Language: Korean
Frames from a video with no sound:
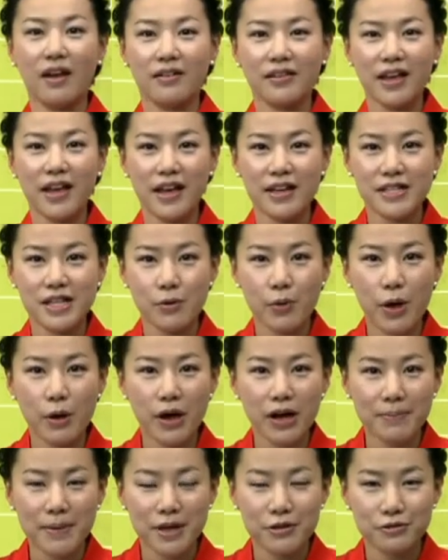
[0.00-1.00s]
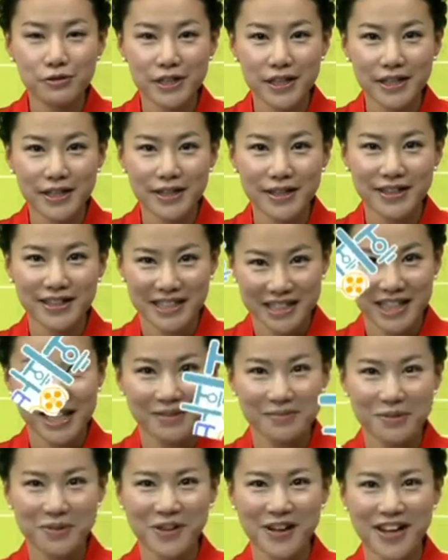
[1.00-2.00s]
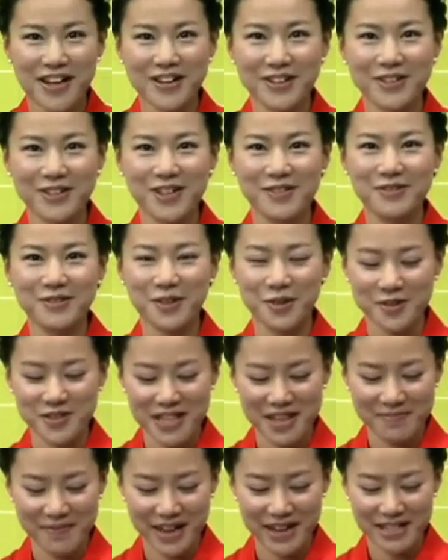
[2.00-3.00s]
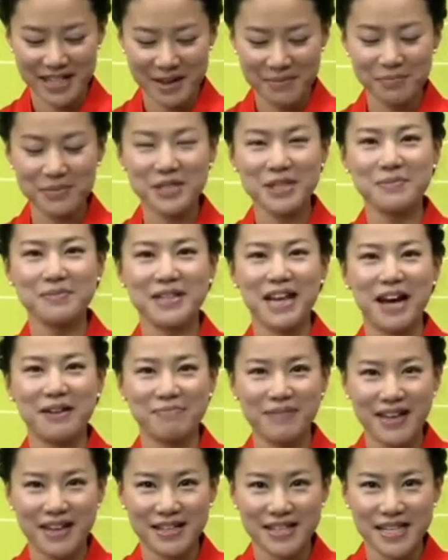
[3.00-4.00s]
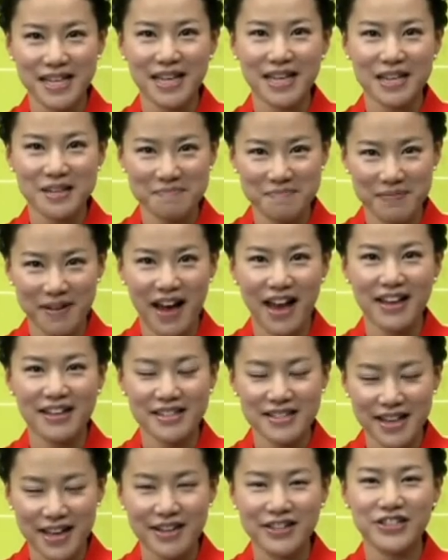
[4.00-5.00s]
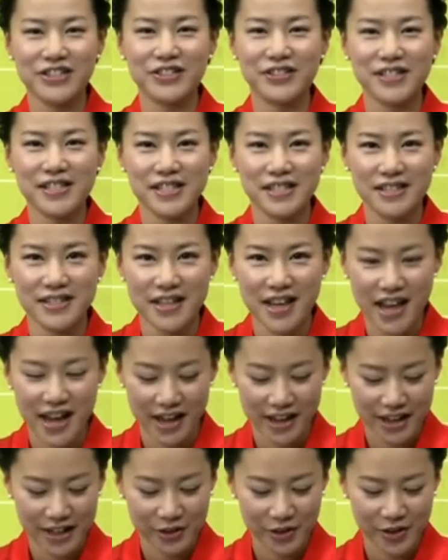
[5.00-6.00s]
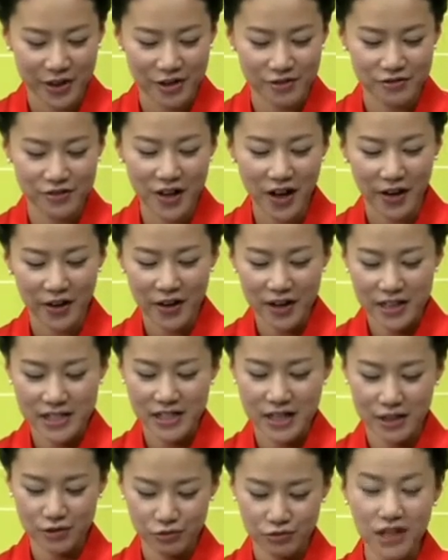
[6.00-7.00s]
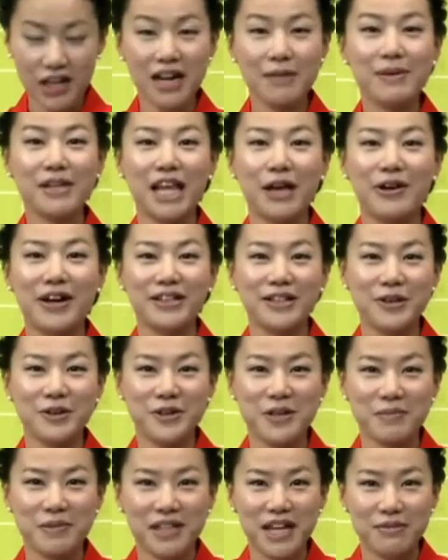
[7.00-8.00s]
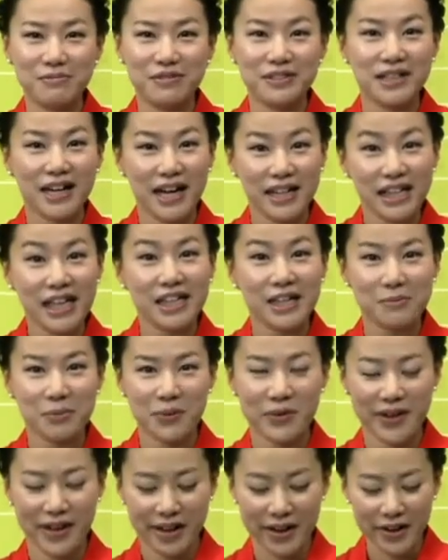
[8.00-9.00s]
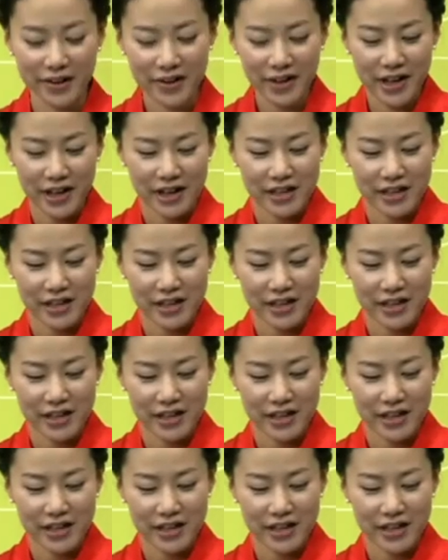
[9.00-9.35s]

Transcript: 네, 이제 회화 배우기 시작해볼까요? 여러분 교재 134페이지 이빨 산슈스예가 되겠고요. 자, 두 사람의 대화 내용입니다. 문장 하나하나 볼게요.